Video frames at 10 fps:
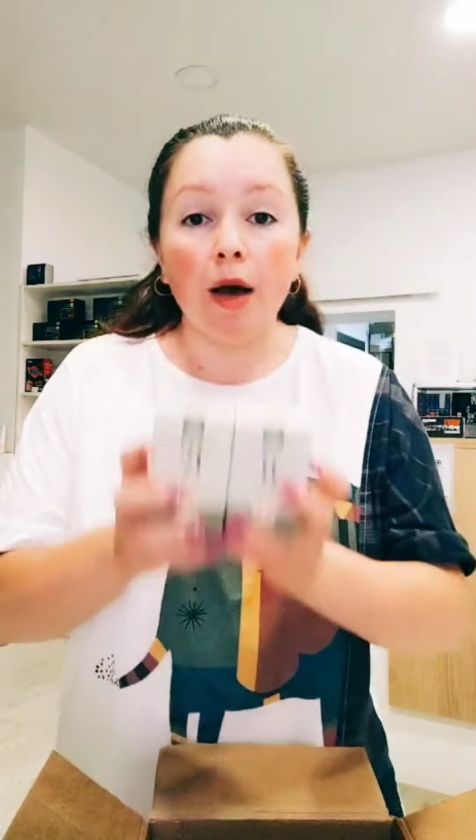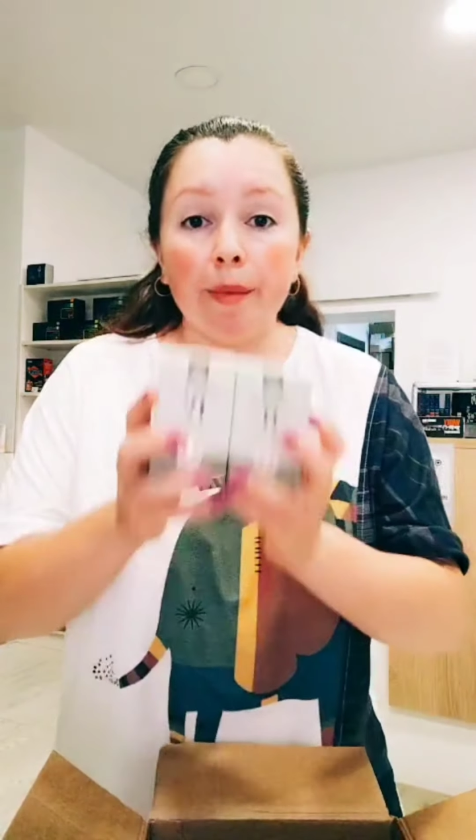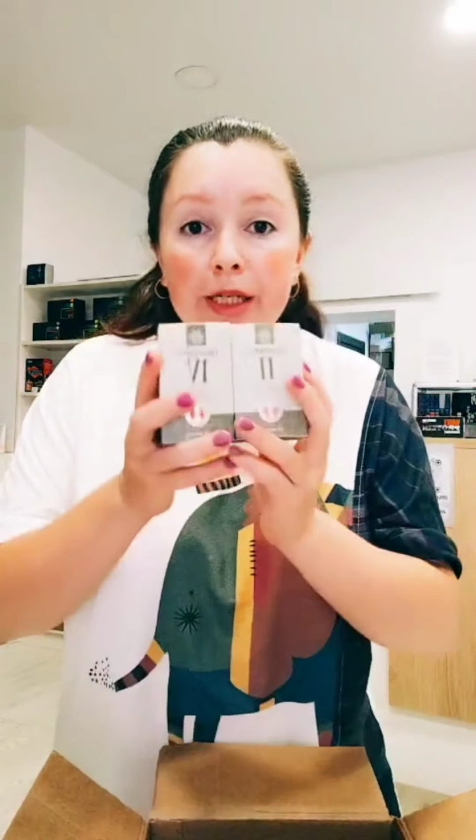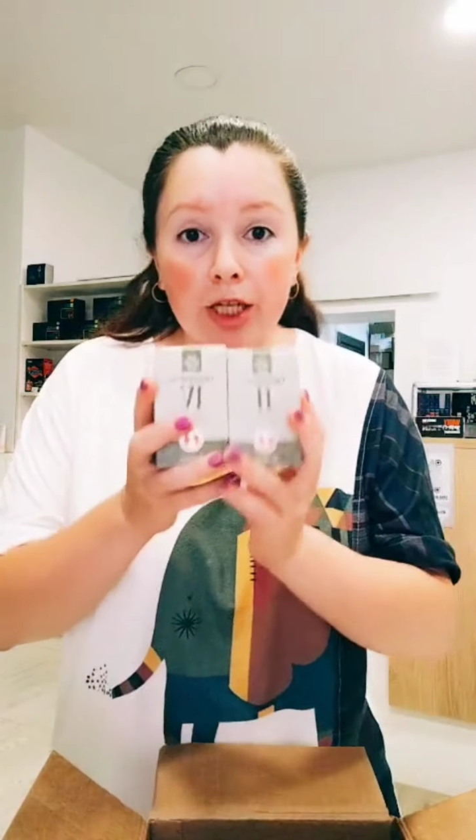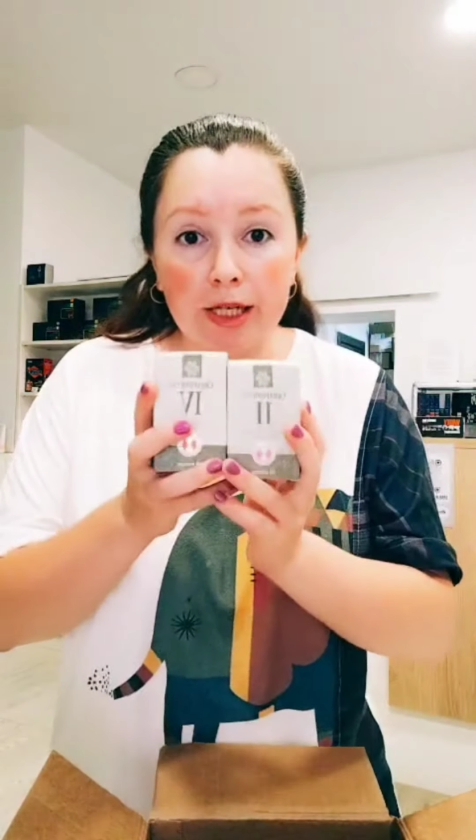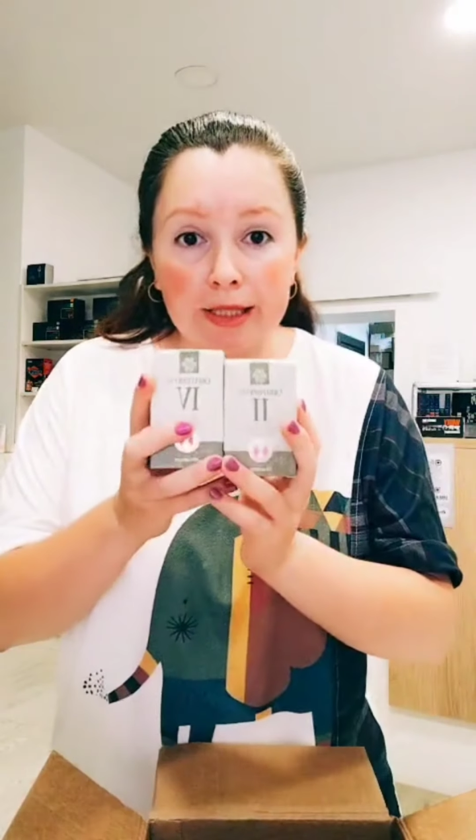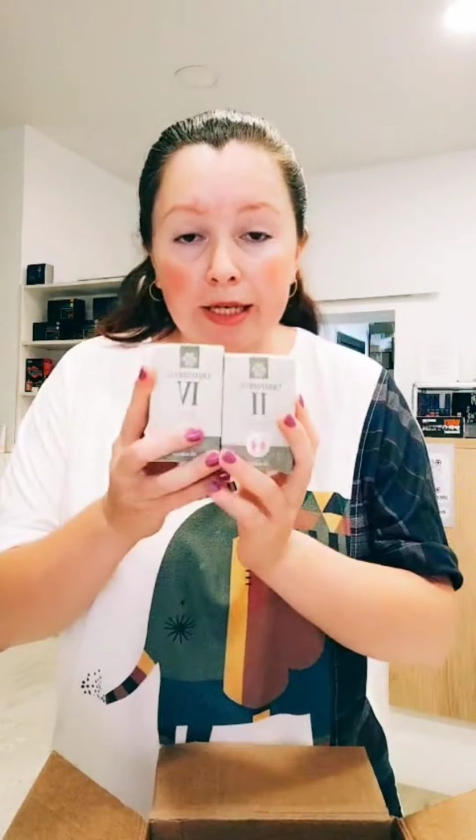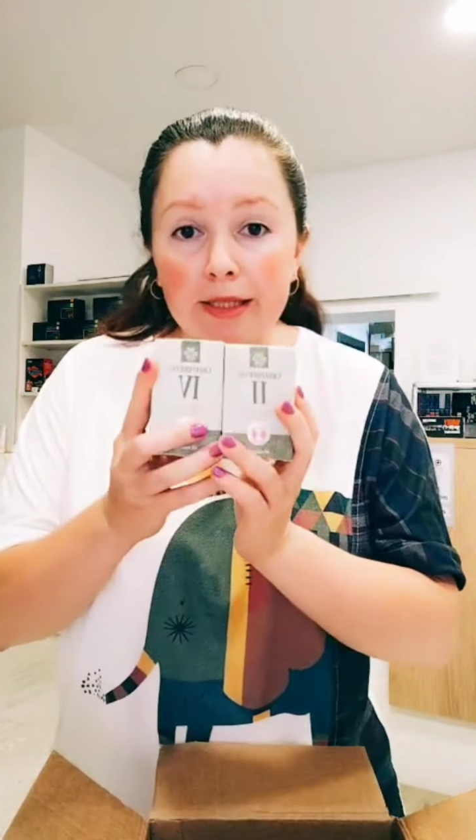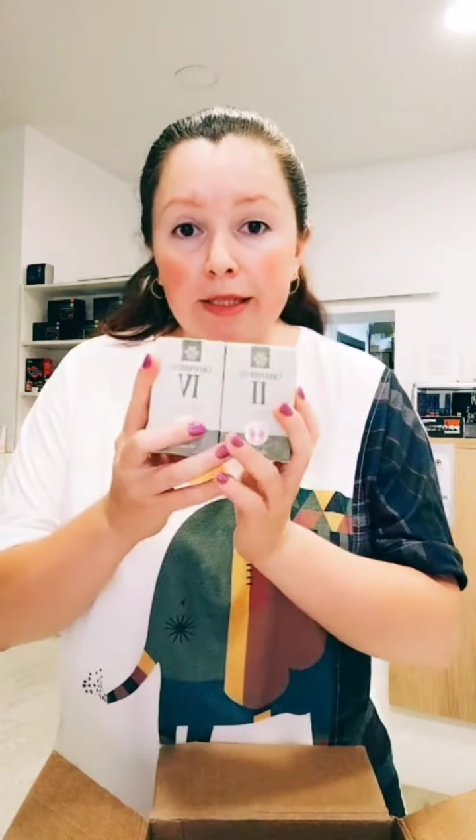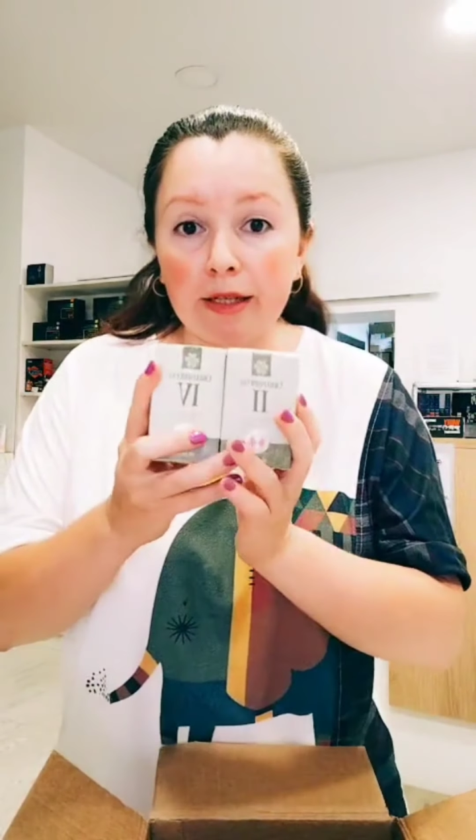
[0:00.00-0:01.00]
Большая
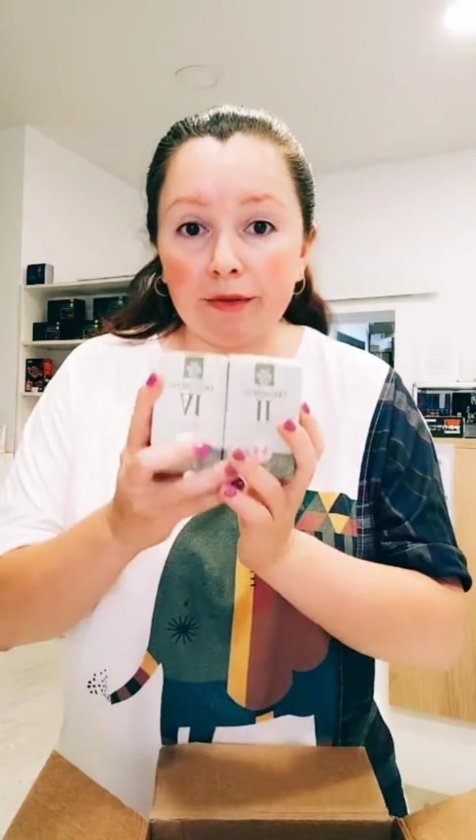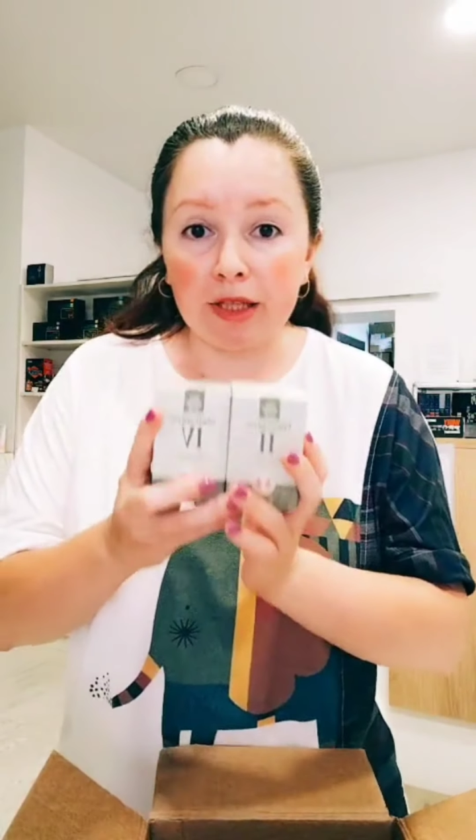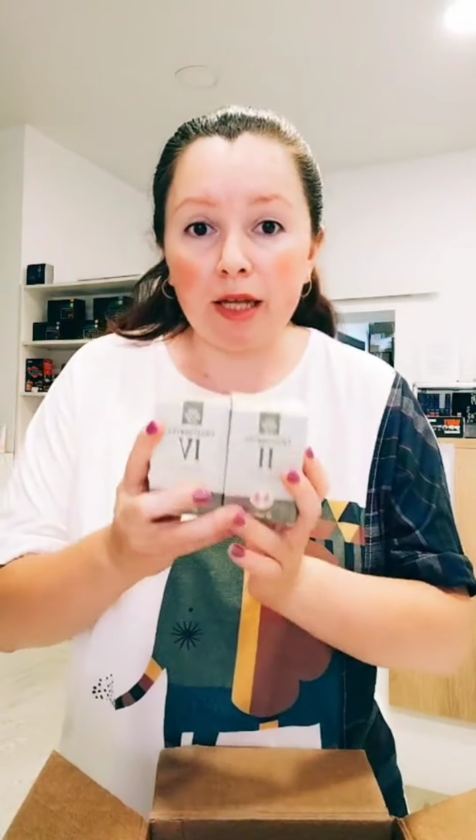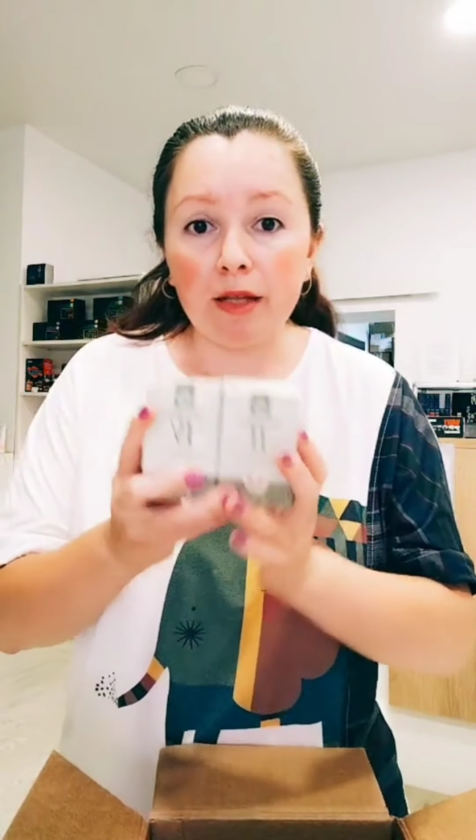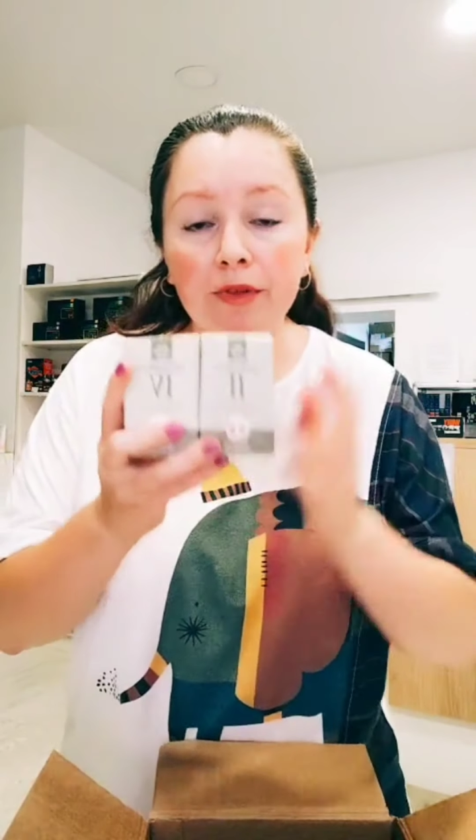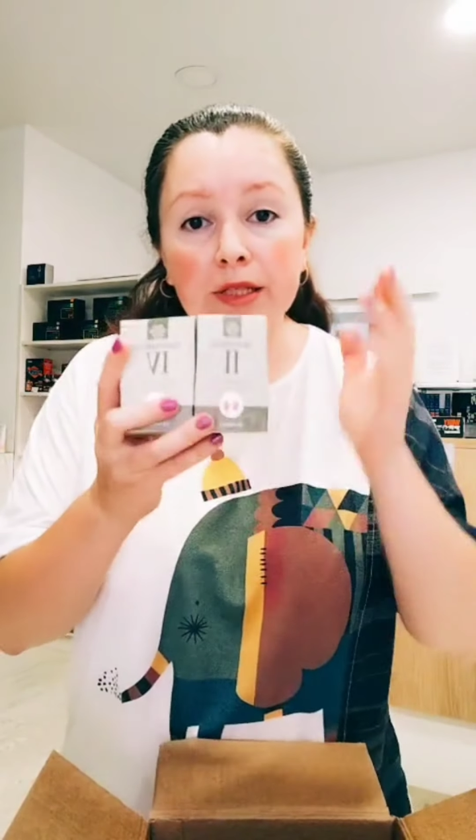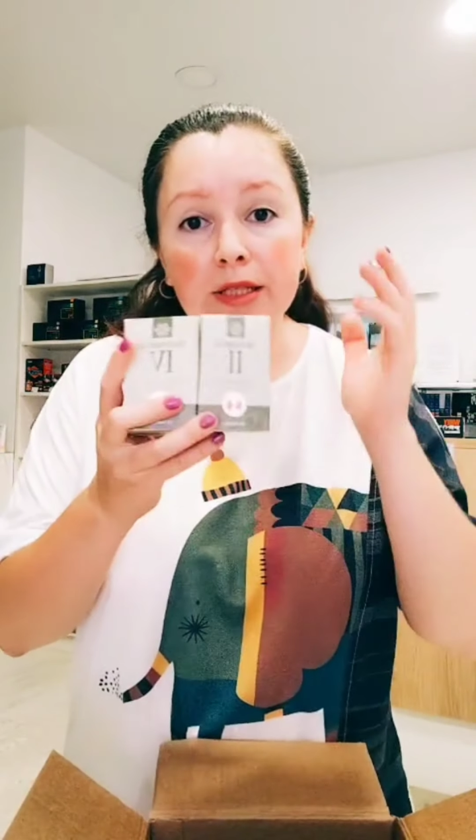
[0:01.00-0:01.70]
серия синхровиталов – это